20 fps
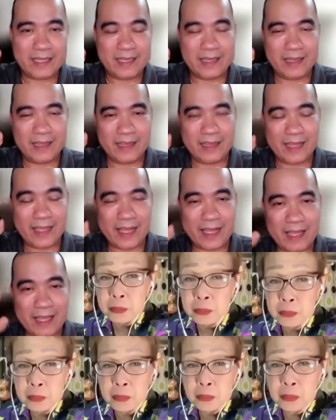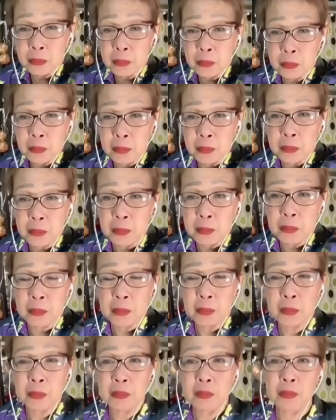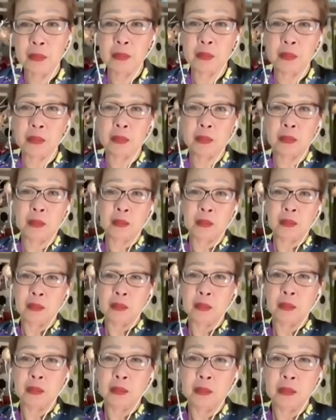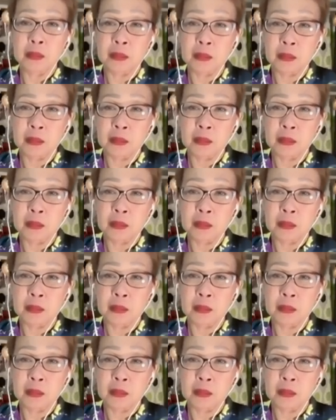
Hmm. Naka, na, nakakuha yun ng 5